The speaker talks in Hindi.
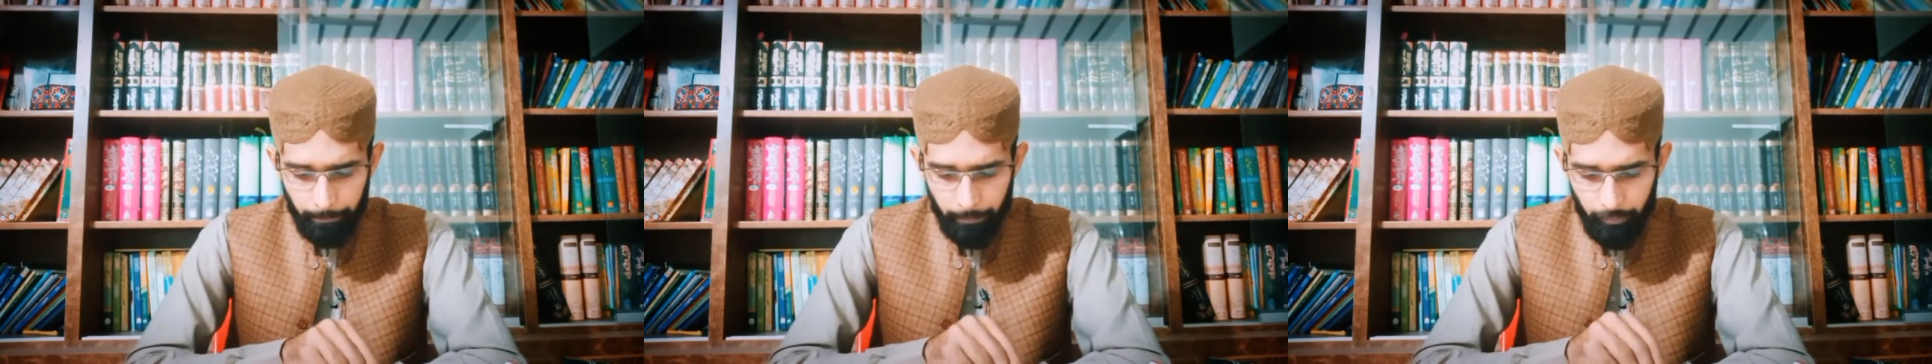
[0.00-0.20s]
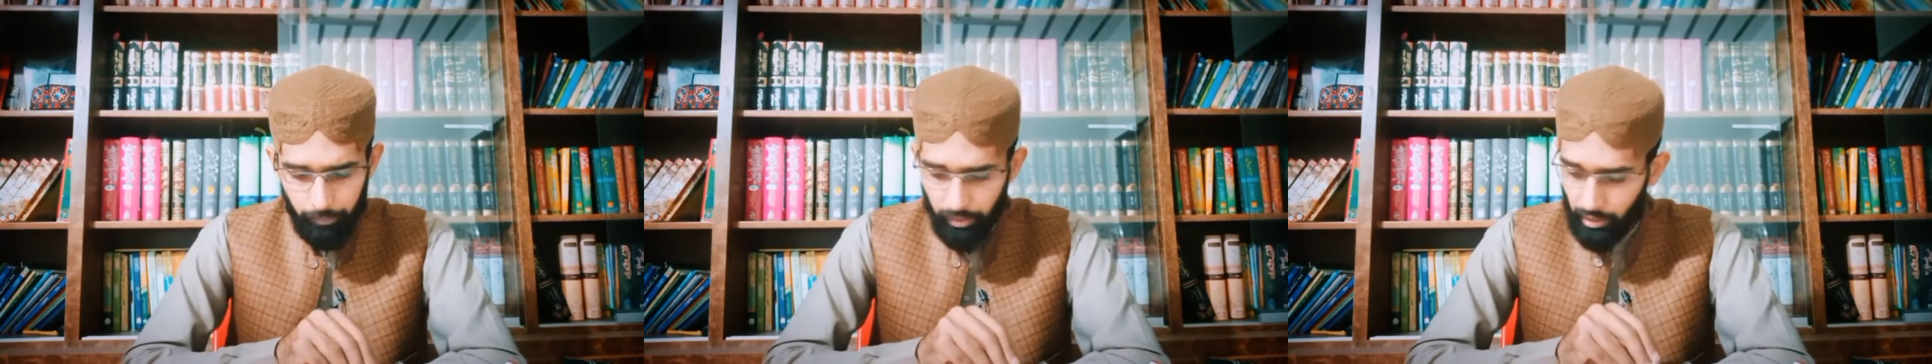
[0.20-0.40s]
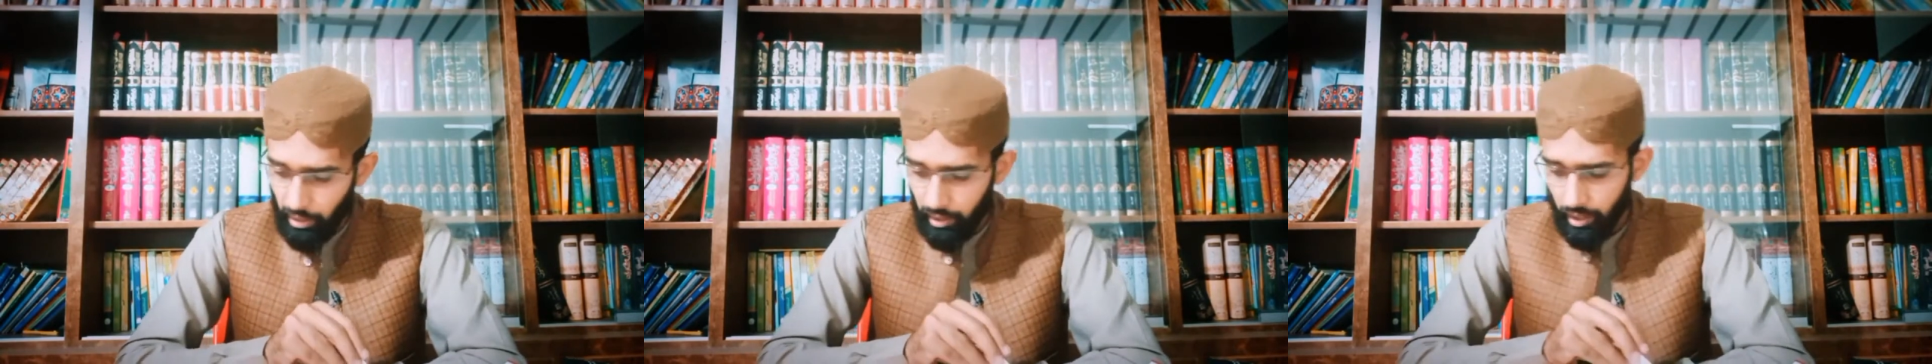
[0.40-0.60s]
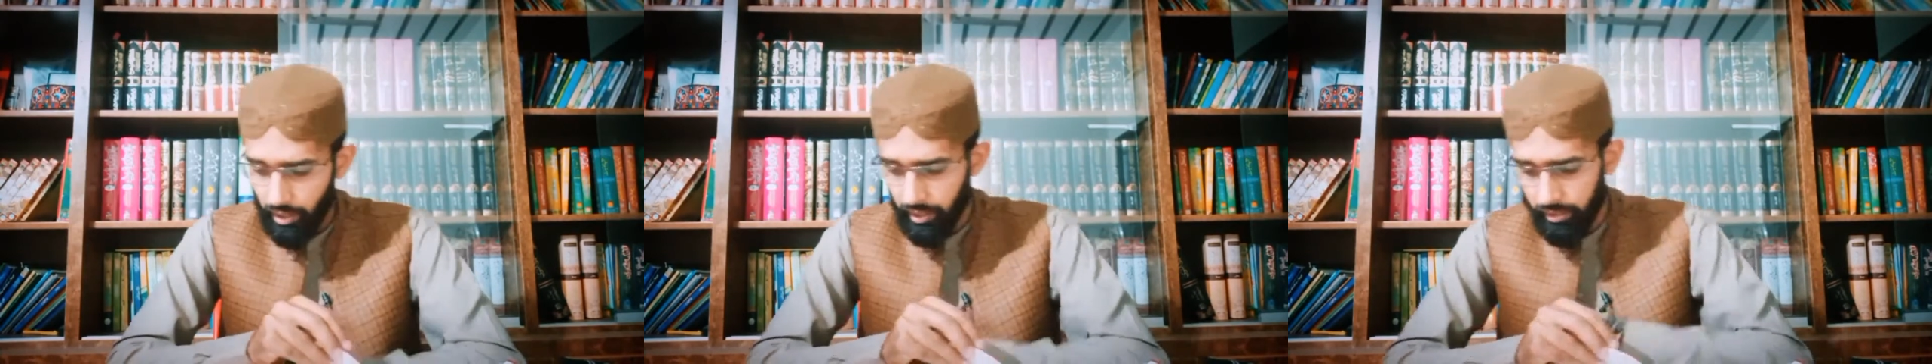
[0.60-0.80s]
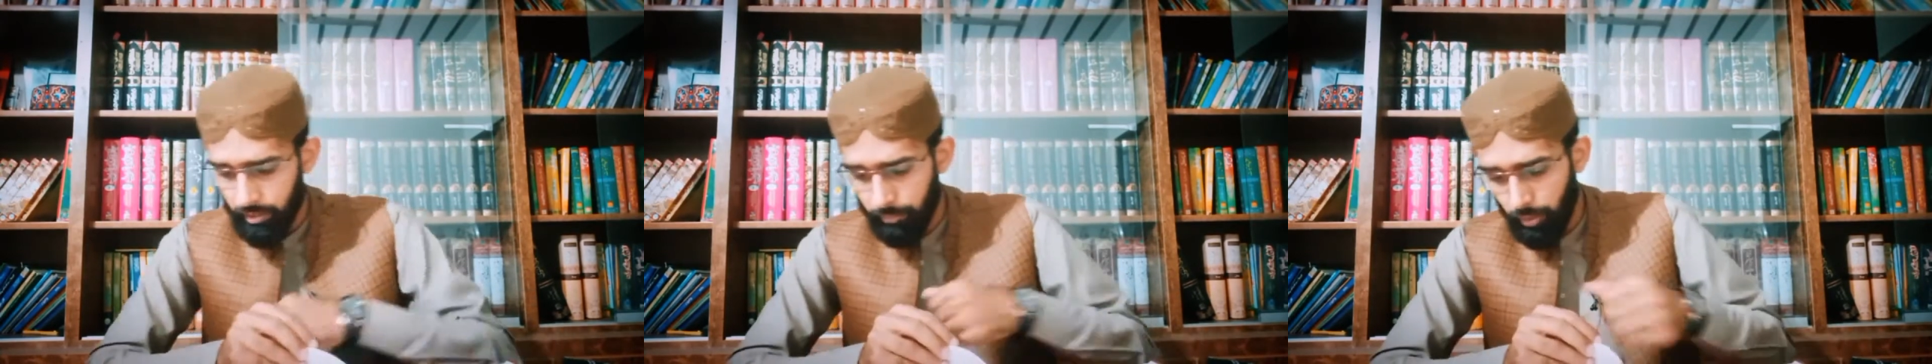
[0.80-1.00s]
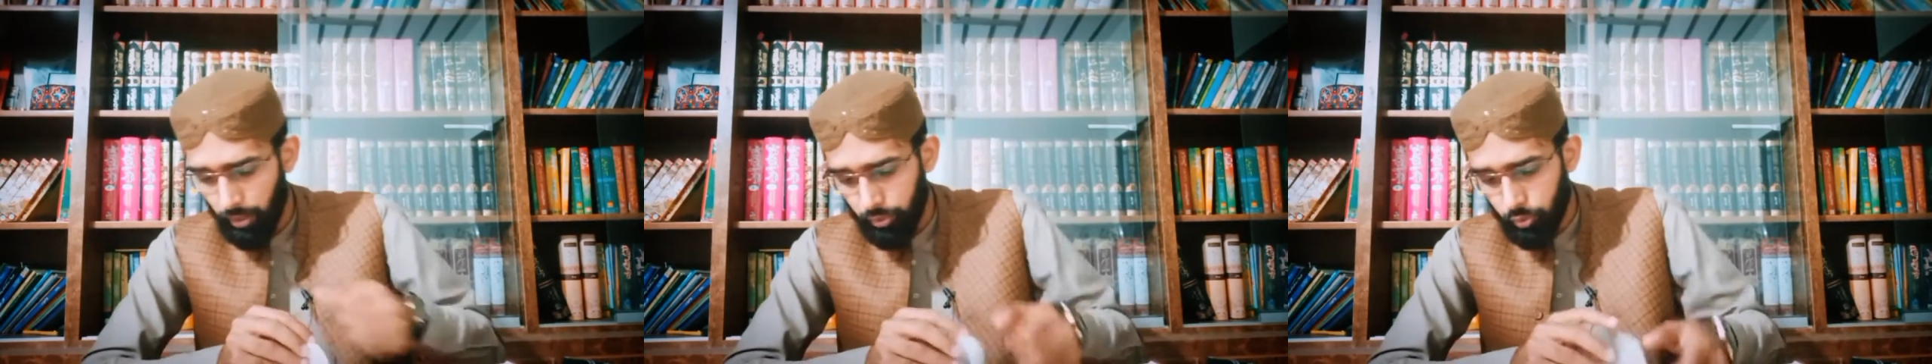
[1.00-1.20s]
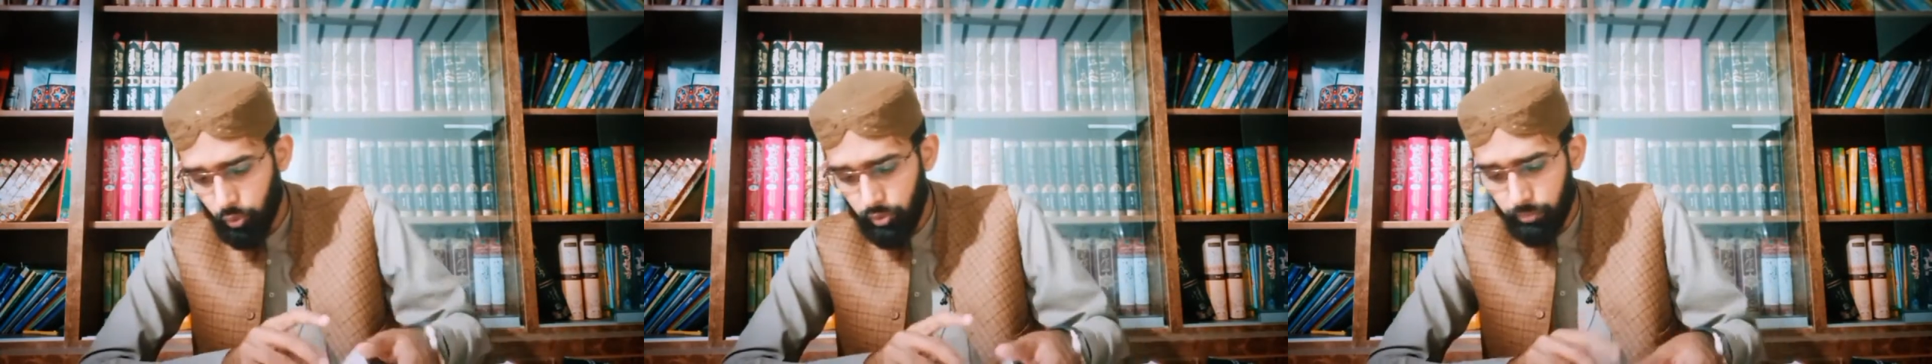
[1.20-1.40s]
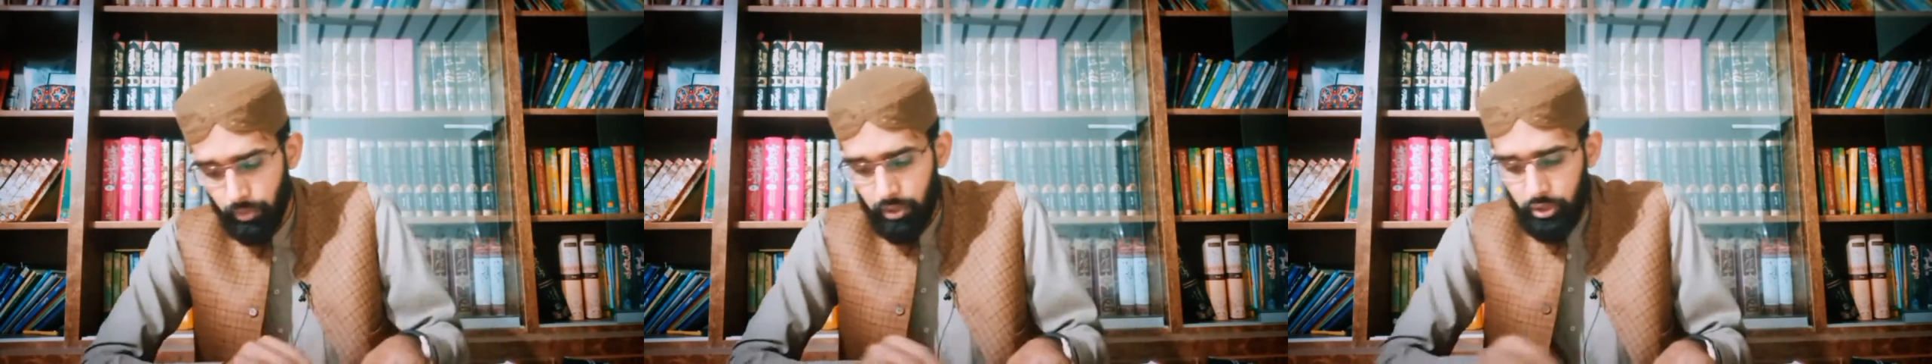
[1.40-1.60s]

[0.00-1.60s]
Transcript: मेरे आका ने यह बात खुतबा